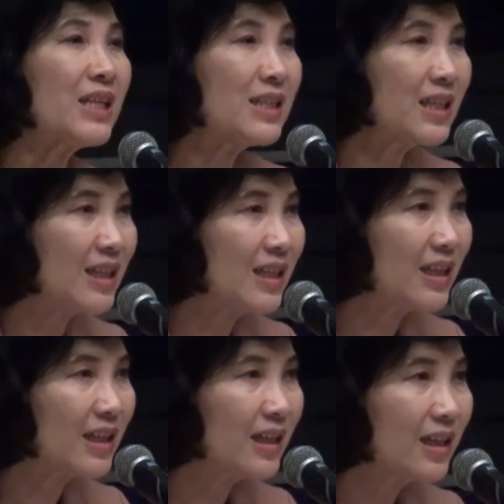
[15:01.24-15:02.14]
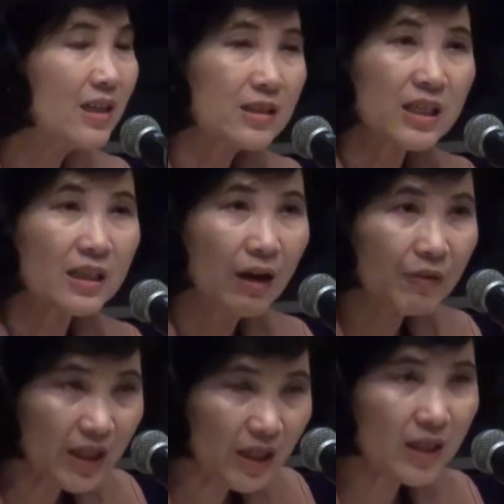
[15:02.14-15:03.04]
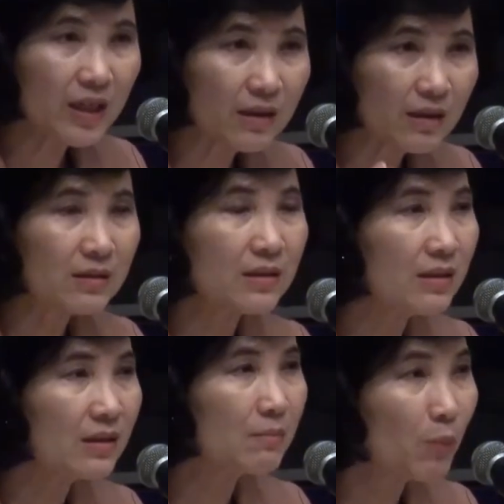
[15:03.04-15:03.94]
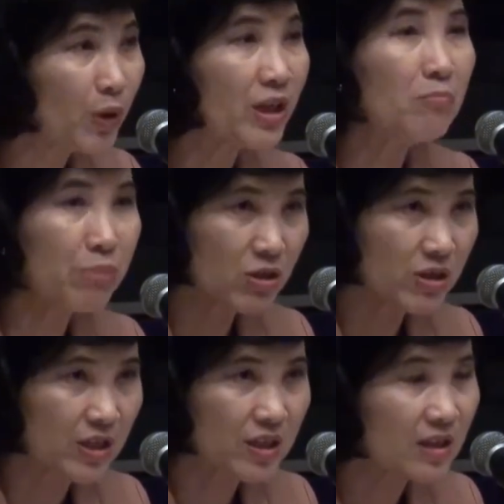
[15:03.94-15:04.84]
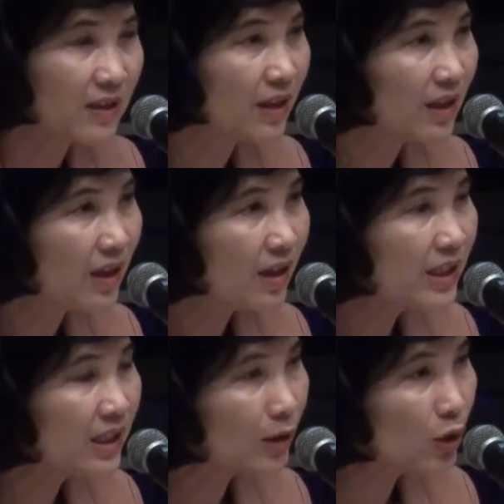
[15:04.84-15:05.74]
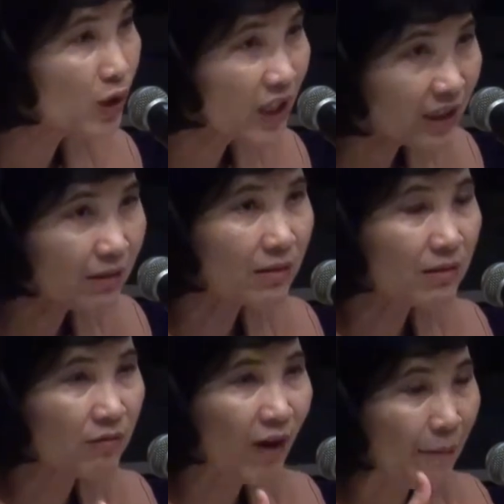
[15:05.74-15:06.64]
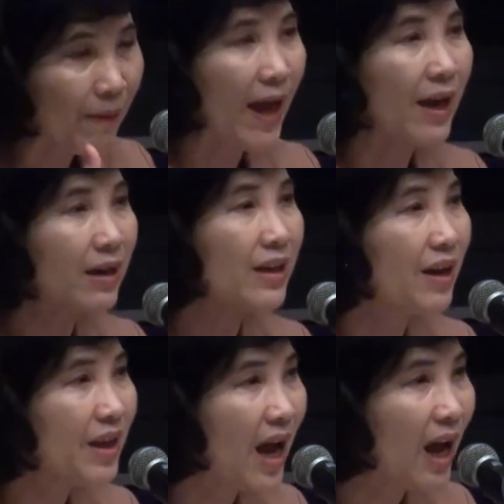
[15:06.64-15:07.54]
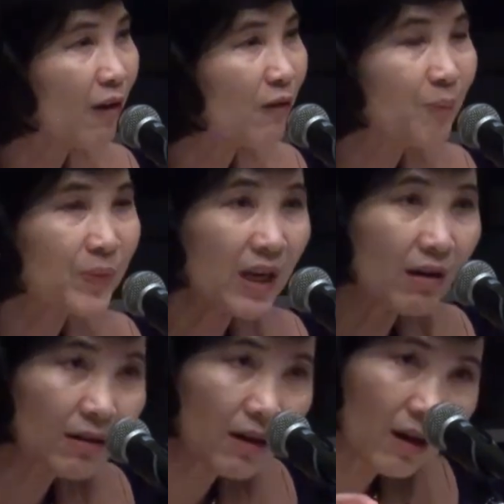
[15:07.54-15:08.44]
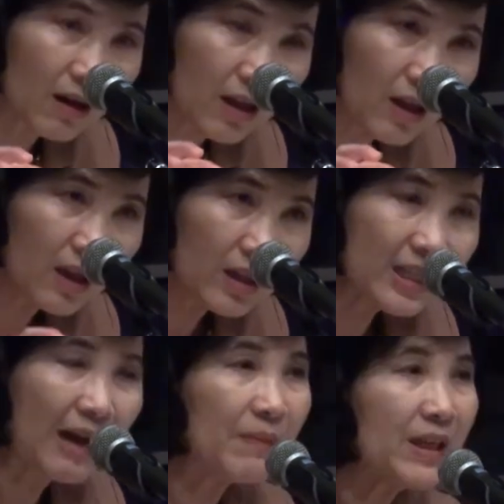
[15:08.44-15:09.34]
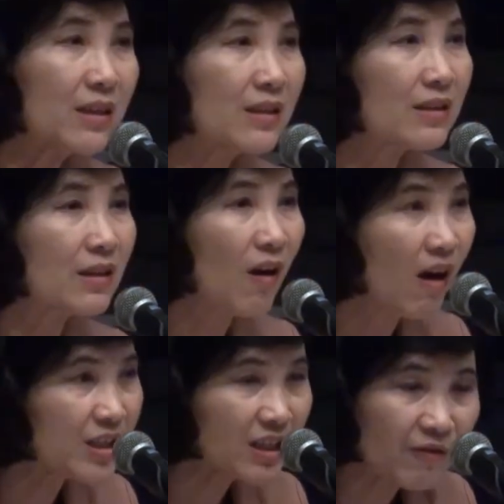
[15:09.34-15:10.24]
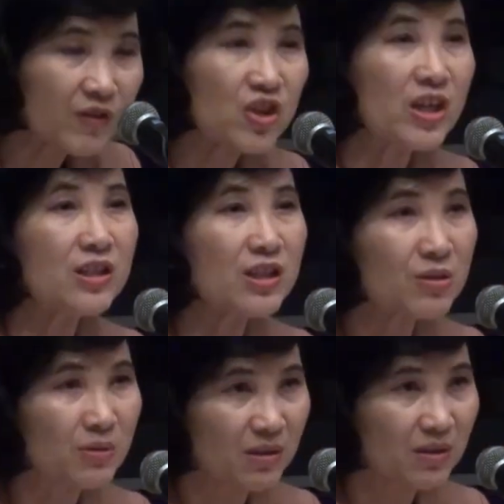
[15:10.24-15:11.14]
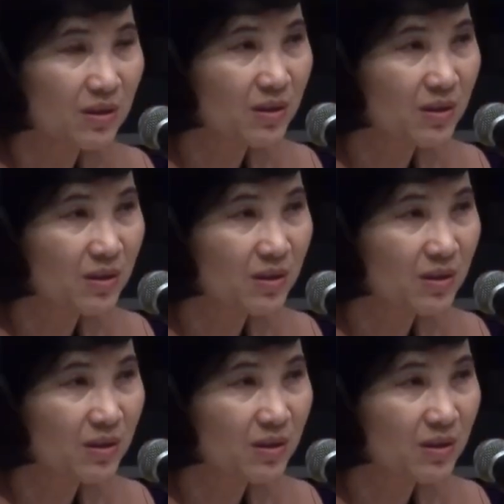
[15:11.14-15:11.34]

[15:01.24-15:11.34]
ได้ทันที สิ่งเหล่านี้เนี่ยก็คือ modern business ที่เขาต้องคิดวางแผนระยะยาวแล้วก็ทำให้ cost efficient ที่สุด